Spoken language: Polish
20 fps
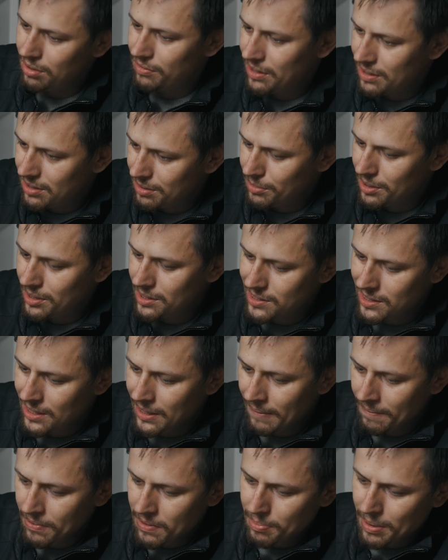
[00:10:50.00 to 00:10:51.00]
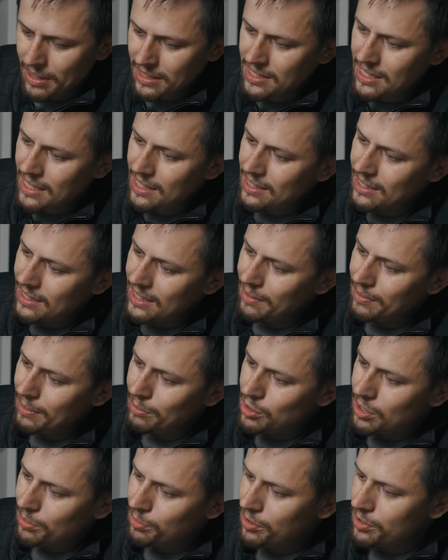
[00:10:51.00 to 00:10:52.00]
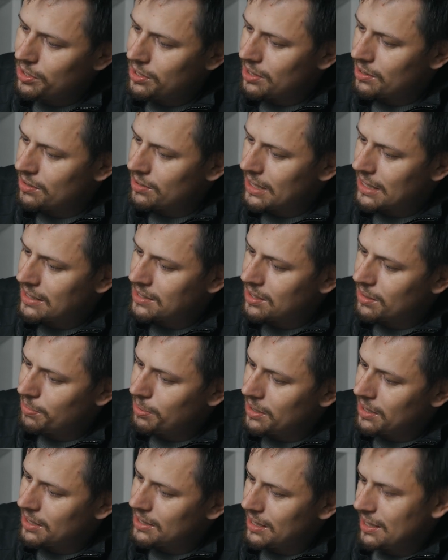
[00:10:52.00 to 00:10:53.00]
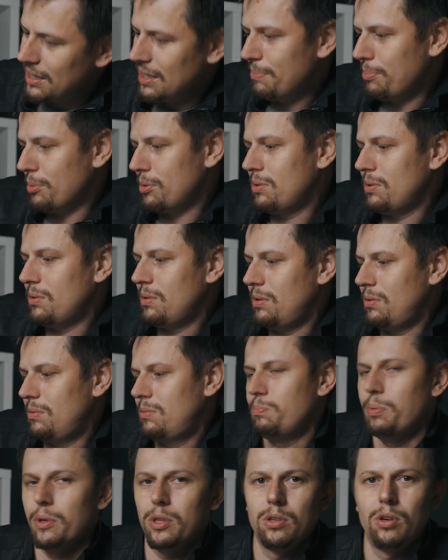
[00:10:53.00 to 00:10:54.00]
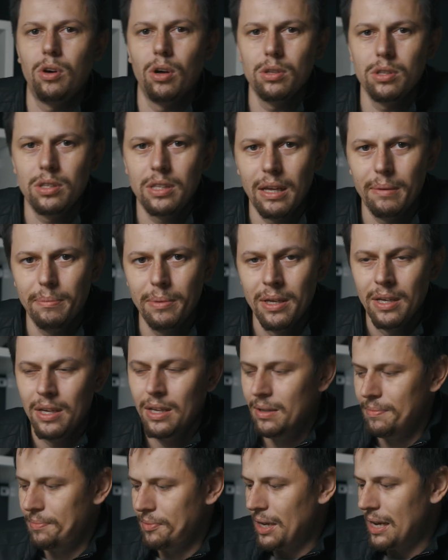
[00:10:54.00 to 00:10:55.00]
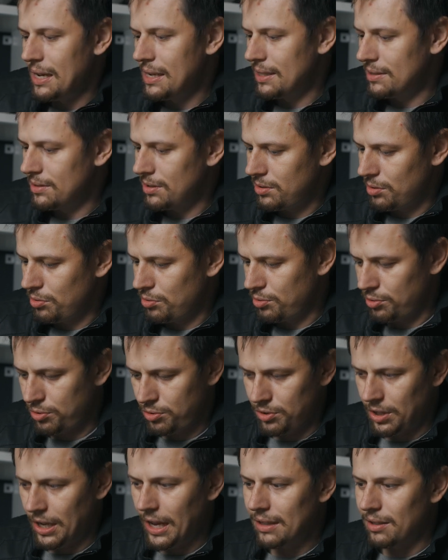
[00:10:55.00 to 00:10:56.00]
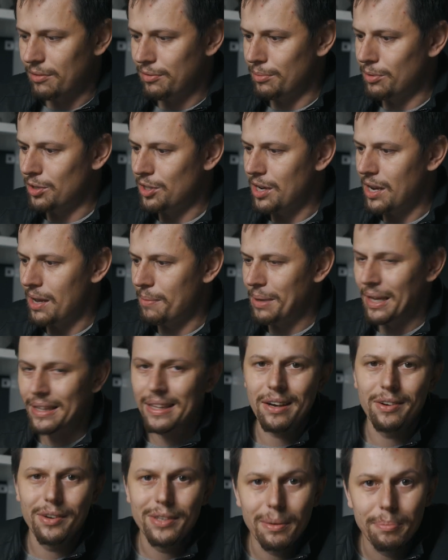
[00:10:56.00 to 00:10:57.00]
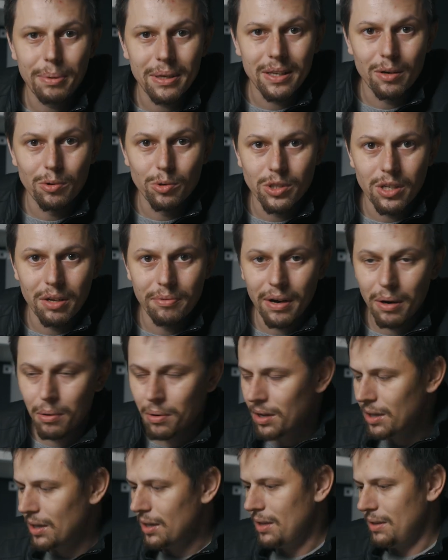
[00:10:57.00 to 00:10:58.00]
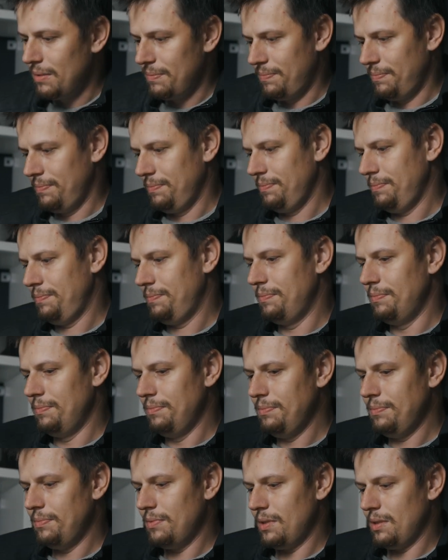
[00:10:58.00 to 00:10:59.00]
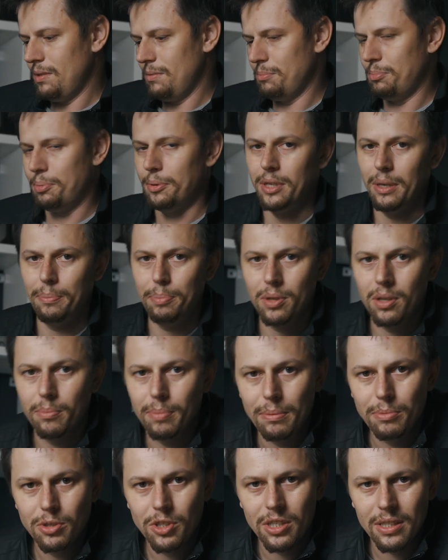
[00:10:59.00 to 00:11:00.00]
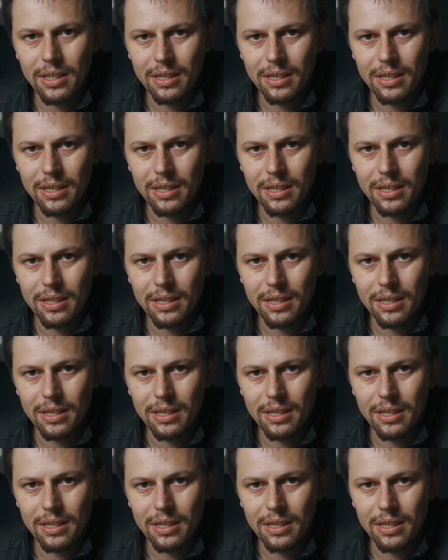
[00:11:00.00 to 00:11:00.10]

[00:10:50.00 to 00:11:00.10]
to wiadomo jest pancerne. Nie wiem czemu oni to tak zrobili, takie pod, pod kątem, no ale no to już nie ja to wymyślałem. Ja tego nie będę używał, bo nie podoba mi się